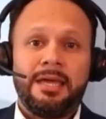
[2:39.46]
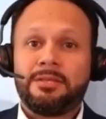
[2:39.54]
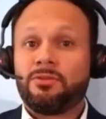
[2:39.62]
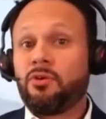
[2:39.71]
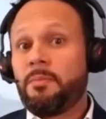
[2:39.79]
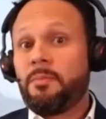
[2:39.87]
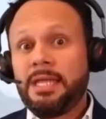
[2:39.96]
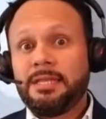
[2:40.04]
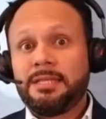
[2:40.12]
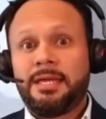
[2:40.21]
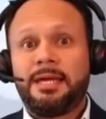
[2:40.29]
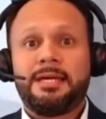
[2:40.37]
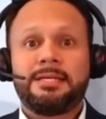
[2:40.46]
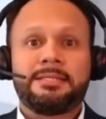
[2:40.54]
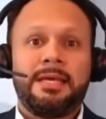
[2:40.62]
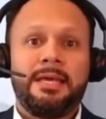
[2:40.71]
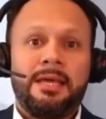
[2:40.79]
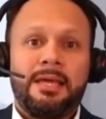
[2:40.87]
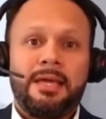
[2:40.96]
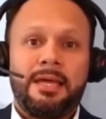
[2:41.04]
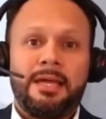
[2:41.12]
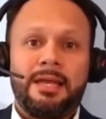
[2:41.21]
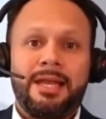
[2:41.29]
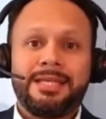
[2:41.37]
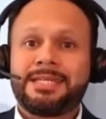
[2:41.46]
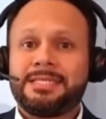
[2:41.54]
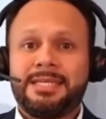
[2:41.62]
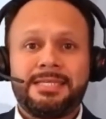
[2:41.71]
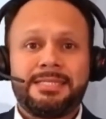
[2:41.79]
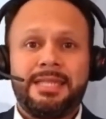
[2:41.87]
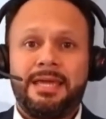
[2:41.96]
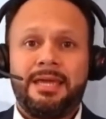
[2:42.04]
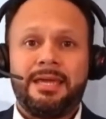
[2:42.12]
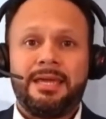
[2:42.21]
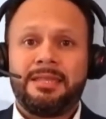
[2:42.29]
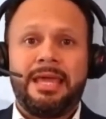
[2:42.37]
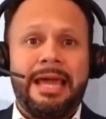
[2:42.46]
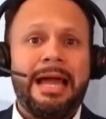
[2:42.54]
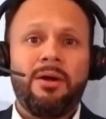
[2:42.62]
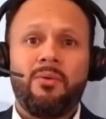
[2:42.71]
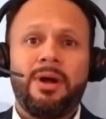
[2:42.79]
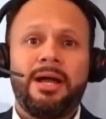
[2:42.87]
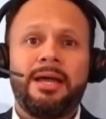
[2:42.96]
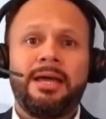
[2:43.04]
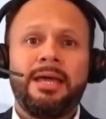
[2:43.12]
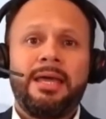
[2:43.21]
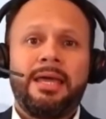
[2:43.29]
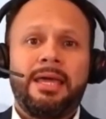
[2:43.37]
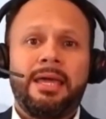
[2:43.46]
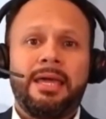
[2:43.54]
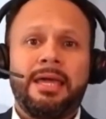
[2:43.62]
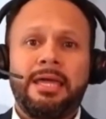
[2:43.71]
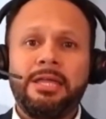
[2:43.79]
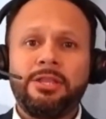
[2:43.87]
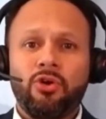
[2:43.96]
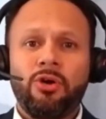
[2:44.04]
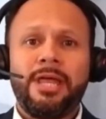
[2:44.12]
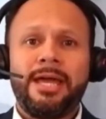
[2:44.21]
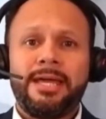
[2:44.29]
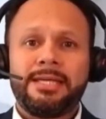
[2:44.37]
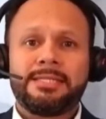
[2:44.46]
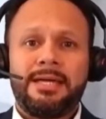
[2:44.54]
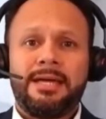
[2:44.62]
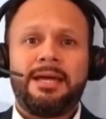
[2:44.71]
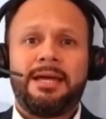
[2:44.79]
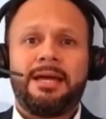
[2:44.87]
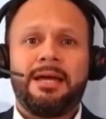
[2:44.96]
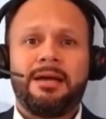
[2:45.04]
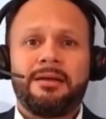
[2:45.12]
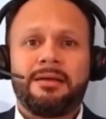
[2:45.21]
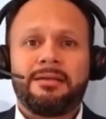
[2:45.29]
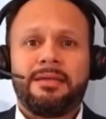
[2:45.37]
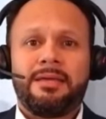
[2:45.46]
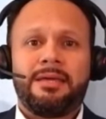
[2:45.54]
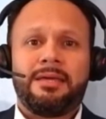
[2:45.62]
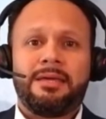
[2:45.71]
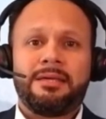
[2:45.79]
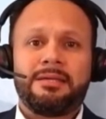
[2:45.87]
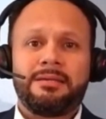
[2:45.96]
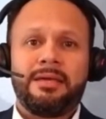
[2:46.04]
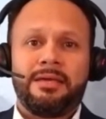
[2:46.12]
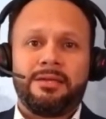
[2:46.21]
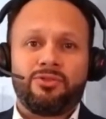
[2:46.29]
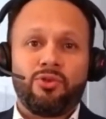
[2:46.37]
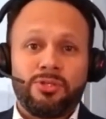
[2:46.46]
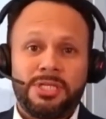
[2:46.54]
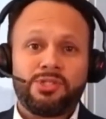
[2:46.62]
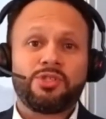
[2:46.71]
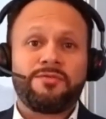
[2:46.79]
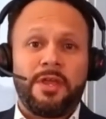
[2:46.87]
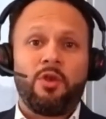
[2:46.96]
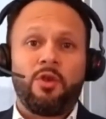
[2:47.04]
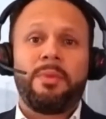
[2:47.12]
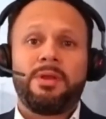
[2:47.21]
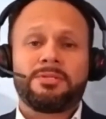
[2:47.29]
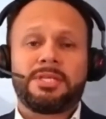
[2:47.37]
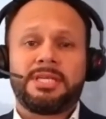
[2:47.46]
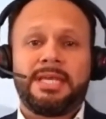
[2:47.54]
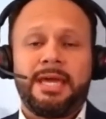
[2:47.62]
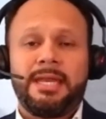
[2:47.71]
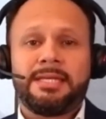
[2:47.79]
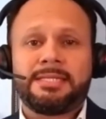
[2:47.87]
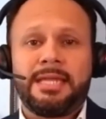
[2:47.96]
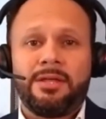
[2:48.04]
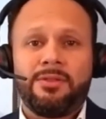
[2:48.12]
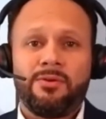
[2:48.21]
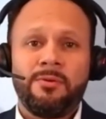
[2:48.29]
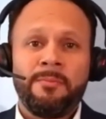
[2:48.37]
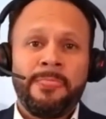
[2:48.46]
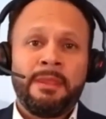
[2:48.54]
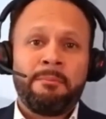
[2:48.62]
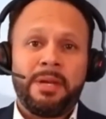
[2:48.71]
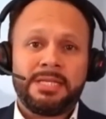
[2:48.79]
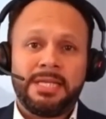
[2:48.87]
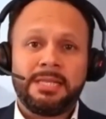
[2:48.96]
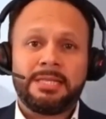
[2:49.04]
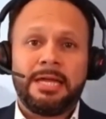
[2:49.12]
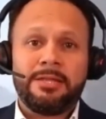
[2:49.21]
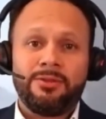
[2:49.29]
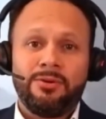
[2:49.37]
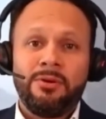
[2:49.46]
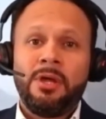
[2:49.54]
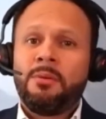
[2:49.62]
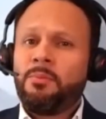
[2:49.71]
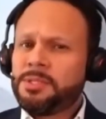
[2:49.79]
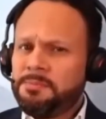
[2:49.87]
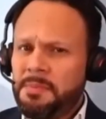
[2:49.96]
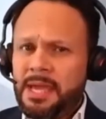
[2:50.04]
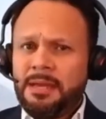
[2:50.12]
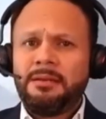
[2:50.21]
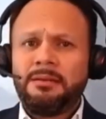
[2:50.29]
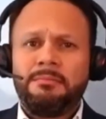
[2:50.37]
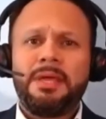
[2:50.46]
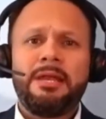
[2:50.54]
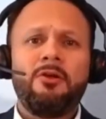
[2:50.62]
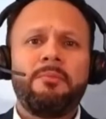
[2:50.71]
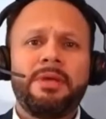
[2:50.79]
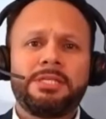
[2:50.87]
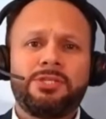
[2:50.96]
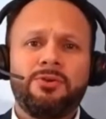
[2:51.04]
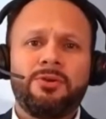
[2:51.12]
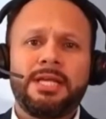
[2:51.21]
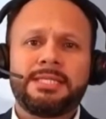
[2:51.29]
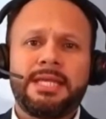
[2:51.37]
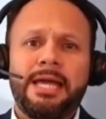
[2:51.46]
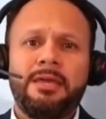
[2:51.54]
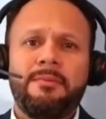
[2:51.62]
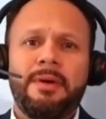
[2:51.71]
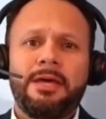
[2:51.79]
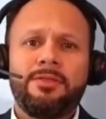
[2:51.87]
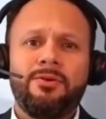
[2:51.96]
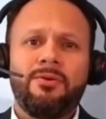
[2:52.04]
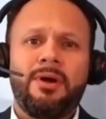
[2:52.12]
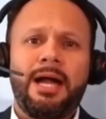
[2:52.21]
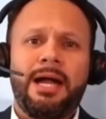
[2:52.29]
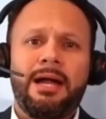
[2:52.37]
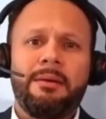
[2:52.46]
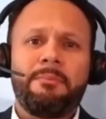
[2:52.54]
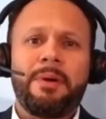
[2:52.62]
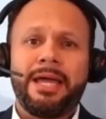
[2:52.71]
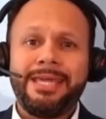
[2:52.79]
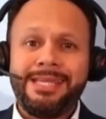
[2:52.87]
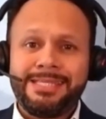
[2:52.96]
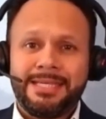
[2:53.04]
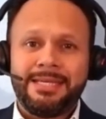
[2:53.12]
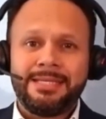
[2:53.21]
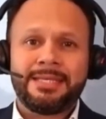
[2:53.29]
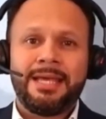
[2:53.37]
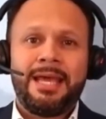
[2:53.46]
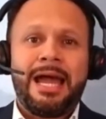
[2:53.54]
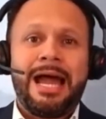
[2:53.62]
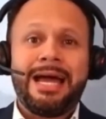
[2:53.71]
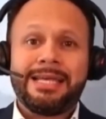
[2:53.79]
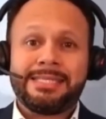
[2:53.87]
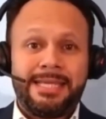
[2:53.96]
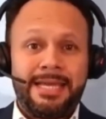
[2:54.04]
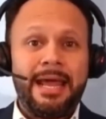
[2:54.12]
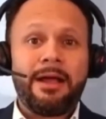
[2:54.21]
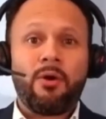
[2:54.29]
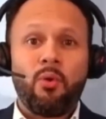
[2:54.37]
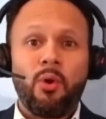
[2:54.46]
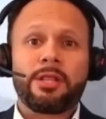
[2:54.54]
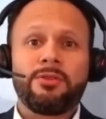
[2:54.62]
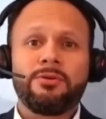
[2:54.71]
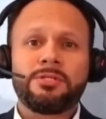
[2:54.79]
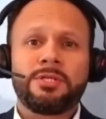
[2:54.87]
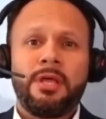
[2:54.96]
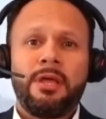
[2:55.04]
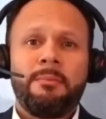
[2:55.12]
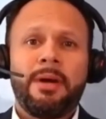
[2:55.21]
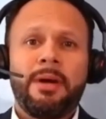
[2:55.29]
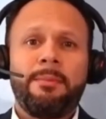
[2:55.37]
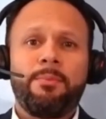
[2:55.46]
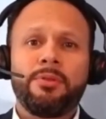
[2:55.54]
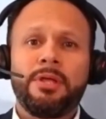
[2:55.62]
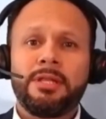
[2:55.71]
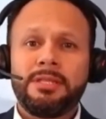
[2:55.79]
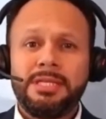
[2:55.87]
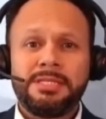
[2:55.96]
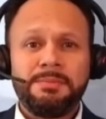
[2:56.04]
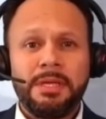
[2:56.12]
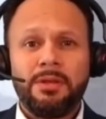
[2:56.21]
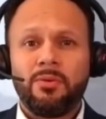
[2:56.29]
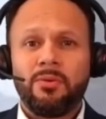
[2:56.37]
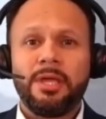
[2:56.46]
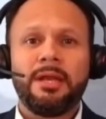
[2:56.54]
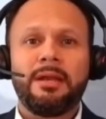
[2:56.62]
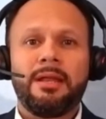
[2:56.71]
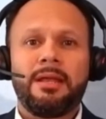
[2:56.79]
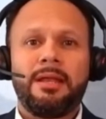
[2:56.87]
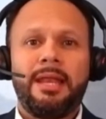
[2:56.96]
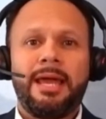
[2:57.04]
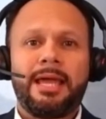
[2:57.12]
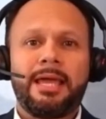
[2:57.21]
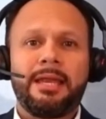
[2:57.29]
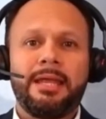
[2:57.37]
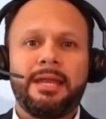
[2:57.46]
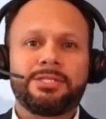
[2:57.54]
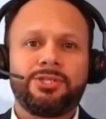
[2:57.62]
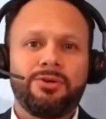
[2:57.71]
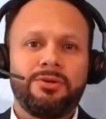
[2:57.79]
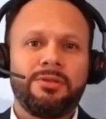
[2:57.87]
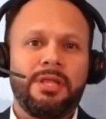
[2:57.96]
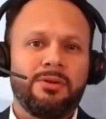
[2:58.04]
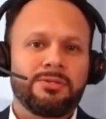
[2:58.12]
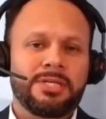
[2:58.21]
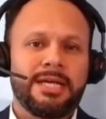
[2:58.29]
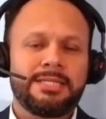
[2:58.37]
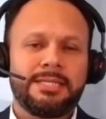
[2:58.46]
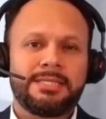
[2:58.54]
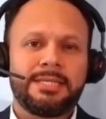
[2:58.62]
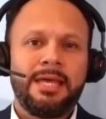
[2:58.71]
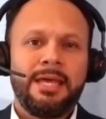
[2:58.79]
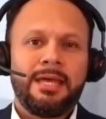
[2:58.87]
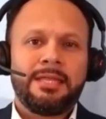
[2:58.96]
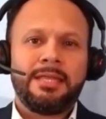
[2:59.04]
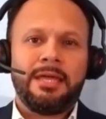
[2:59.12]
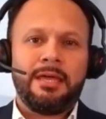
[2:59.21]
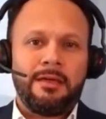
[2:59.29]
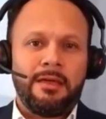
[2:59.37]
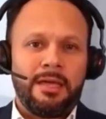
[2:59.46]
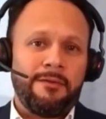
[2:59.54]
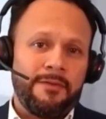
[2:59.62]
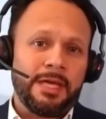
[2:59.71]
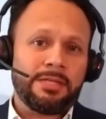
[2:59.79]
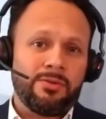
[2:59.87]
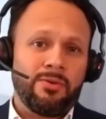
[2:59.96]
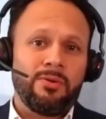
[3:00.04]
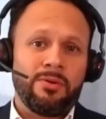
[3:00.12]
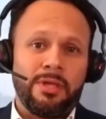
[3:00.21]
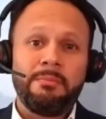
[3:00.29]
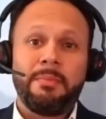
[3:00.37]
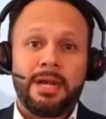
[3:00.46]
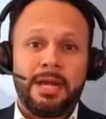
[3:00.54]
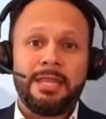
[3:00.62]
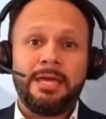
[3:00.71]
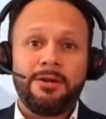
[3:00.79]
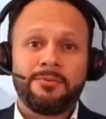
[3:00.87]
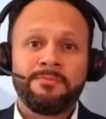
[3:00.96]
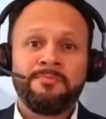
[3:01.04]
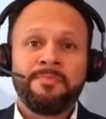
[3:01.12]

tormentas, la escasez de, de agua y toda esta, todos estos fenómenos que se han estado presentando, pues bien, bien lo mencionas, ha llevado a países a hacer acuerdos para poder disminuir la generación de los gases de efecto invernadero.